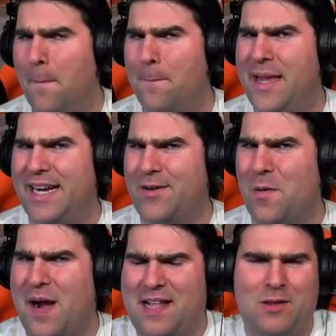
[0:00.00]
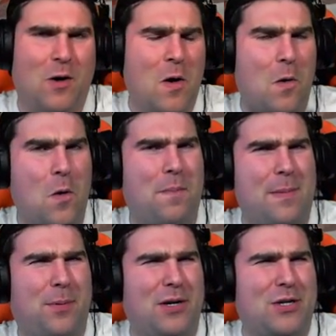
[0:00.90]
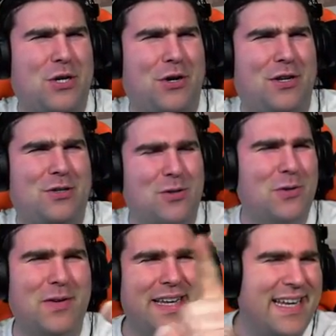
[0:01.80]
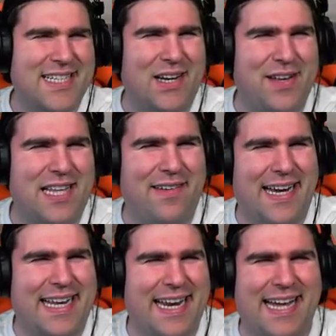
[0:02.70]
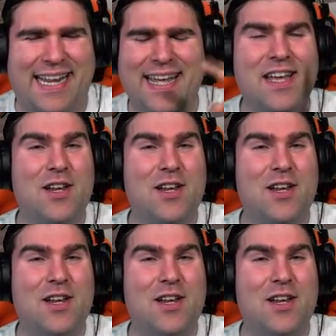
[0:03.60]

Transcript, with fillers: mi raccomando un bel pollicione in su, iscrivetevi al canale,